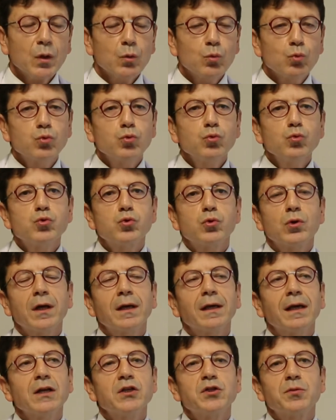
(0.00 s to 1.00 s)
uzun
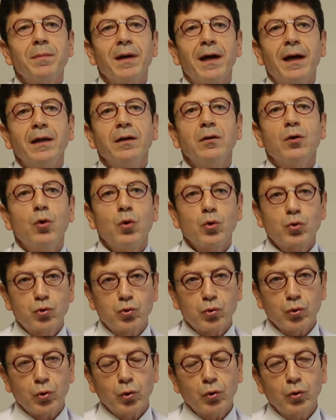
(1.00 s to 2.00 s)
süre geçmeyen
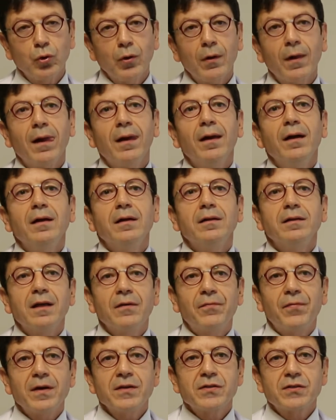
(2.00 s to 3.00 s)
öksürük,
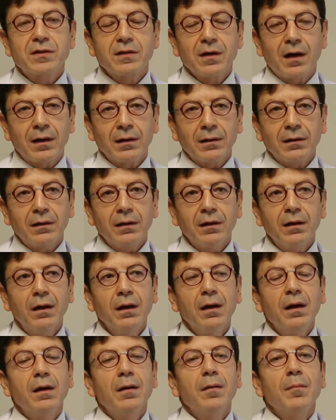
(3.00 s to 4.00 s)
nefes darlığı,
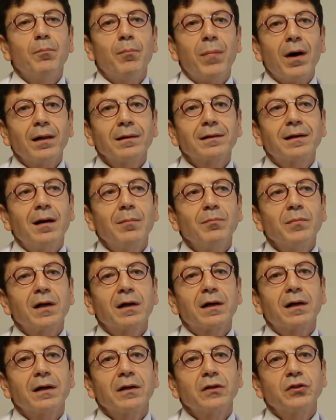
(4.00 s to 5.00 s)

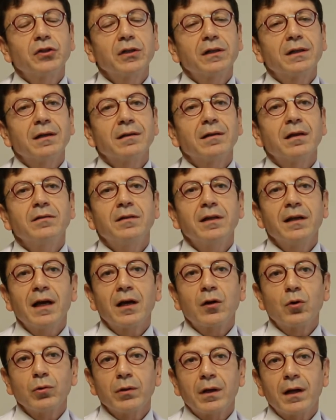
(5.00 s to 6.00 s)
balgamla karışık ya da
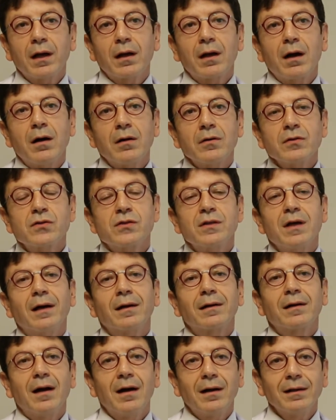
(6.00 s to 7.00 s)
direkt olarak
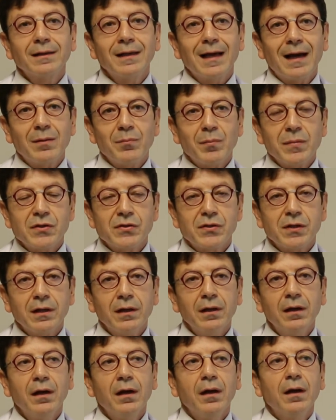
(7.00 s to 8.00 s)
ağızdan kan
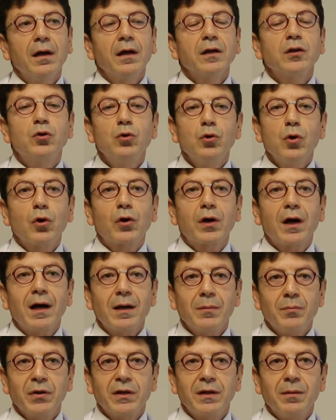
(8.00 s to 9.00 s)
gelmesi, kilo
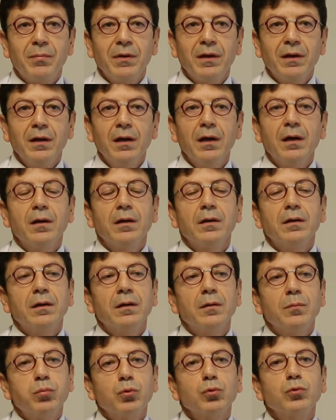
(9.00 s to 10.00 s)
kaybı gibi
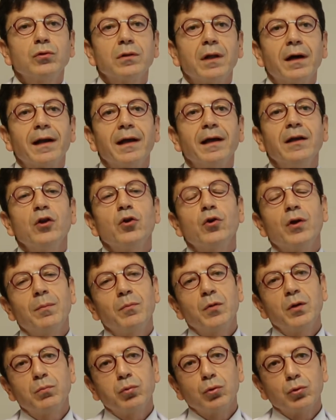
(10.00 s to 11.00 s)
e, bulgular en
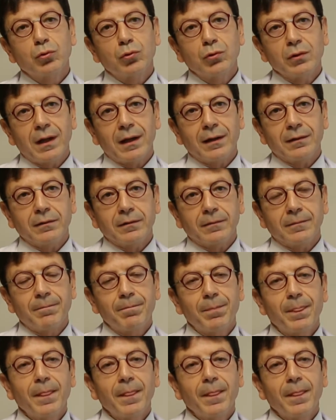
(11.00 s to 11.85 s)
önemli bulgulardır.